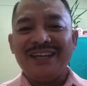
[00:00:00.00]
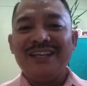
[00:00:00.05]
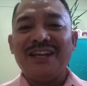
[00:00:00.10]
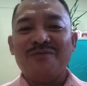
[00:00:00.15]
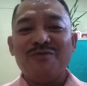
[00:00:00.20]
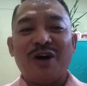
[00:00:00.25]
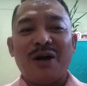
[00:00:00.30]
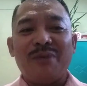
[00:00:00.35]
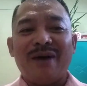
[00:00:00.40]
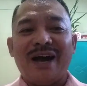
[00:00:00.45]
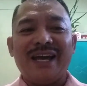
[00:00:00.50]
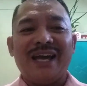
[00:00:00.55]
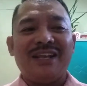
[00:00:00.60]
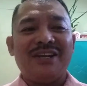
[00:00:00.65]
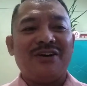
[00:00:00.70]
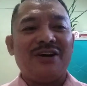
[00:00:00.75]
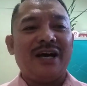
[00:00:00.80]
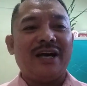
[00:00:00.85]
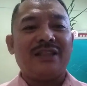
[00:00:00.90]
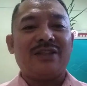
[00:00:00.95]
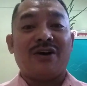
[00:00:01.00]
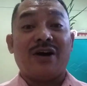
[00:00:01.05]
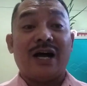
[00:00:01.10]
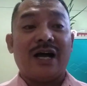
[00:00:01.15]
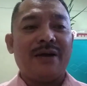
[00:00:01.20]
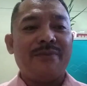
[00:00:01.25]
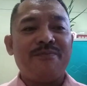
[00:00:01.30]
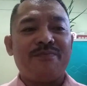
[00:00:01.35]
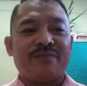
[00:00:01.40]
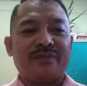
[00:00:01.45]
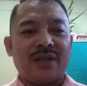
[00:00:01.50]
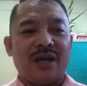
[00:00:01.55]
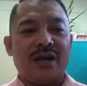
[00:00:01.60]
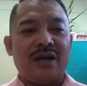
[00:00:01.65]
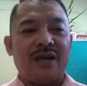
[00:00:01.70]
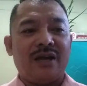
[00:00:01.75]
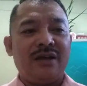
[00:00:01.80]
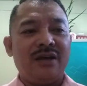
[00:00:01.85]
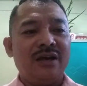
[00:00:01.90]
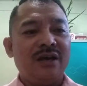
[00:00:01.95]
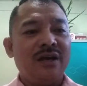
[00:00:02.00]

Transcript: Tingnan mo kabayan no, ito ah. Uh,